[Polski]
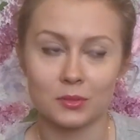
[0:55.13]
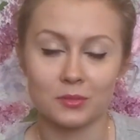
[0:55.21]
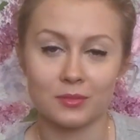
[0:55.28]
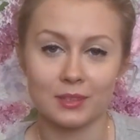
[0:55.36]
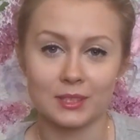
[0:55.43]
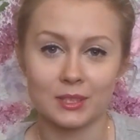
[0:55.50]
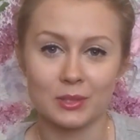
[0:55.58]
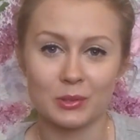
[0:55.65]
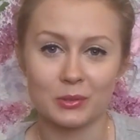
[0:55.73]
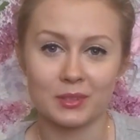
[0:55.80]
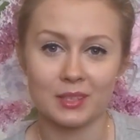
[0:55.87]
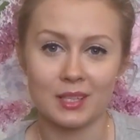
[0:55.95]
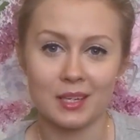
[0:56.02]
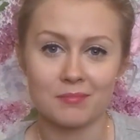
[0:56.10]
na no, dwa
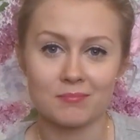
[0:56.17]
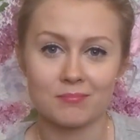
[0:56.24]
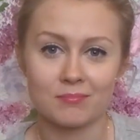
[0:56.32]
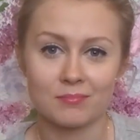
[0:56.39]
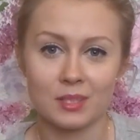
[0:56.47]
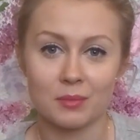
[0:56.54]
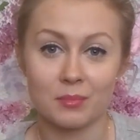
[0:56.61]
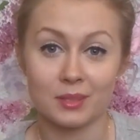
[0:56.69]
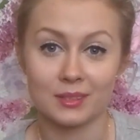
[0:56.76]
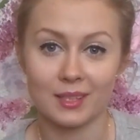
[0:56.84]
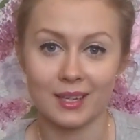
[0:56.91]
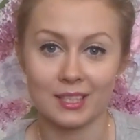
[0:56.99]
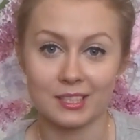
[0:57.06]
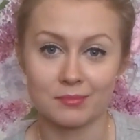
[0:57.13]
tygodnie, chyba
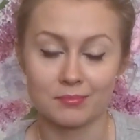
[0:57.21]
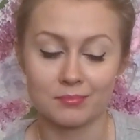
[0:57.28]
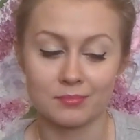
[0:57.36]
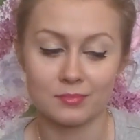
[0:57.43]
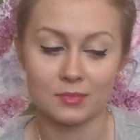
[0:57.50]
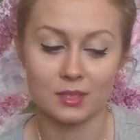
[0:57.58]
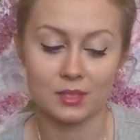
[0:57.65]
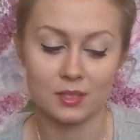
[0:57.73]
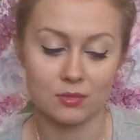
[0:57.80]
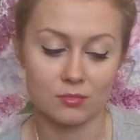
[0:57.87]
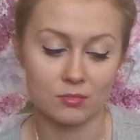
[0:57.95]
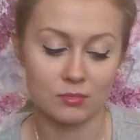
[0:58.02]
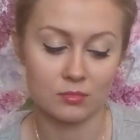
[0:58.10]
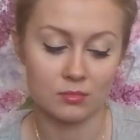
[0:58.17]
tak.
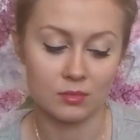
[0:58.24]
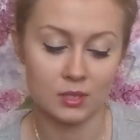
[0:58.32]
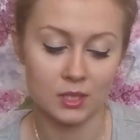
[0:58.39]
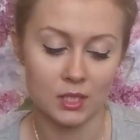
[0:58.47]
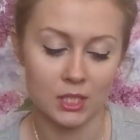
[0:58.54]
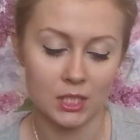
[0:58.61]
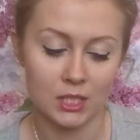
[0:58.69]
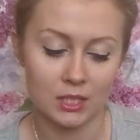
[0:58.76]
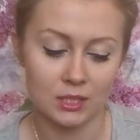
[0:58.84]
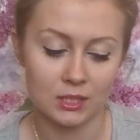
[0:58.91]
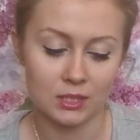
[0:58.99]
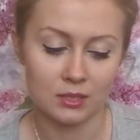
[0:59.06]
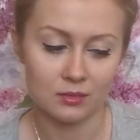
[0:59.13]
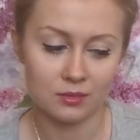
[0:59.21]
Jezu.
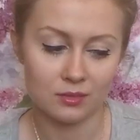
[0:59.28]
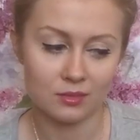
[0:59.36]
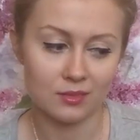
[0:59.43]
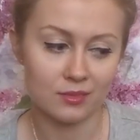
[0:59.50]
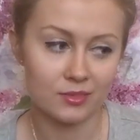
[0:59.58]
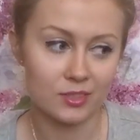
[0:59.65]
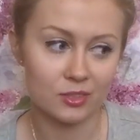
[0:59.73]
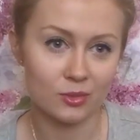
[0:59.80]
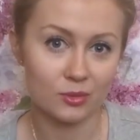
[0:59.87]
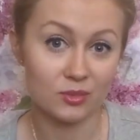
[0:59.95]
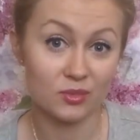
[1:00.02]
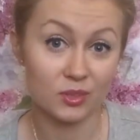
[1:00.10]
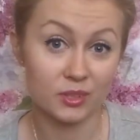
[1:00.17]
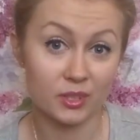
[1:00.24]
No, w
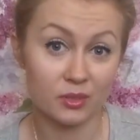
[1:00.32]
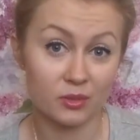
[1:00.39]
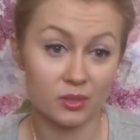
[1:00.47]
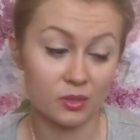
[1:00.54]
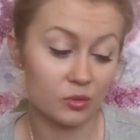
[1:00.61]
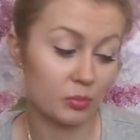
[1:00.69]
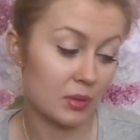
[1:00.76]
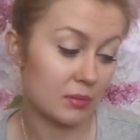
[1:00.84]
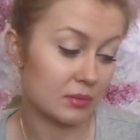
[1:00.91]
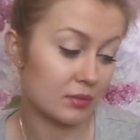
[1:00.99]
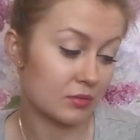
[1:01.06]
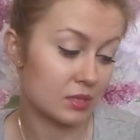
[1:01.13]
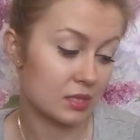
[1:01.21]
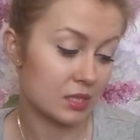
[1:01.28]
ciągu dwóch tygodni kupiłam
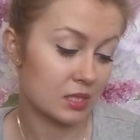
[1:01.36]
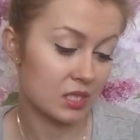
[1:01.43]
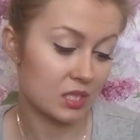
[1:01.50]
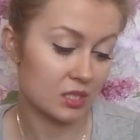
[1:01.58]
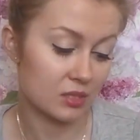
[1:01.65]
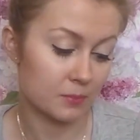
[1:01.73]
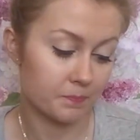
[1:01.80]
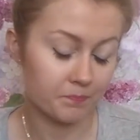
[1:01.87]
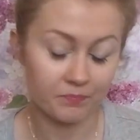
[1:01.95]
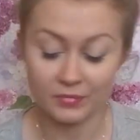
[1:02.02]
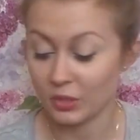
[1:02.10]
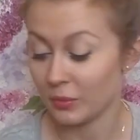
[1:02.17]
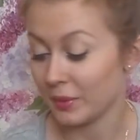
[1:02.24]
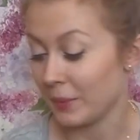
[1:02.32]
te wszystkie rzeczy.
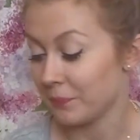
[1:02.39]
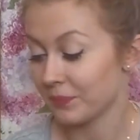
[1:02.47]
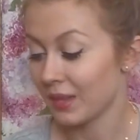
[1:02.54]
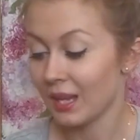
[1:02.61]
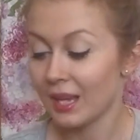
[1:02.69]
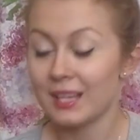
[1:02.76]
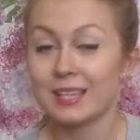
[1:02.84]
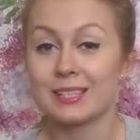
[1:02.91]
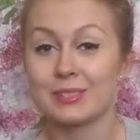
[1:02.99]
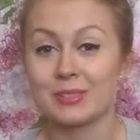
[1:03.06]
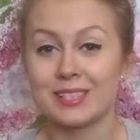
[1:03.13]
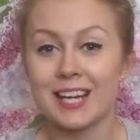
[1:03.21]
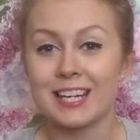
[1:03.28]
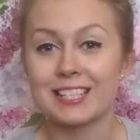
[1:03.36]
Dobra, jest
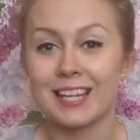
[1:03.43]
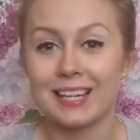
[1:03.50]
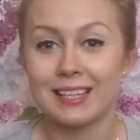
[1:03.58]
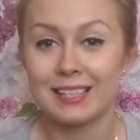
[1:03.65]
to straszne,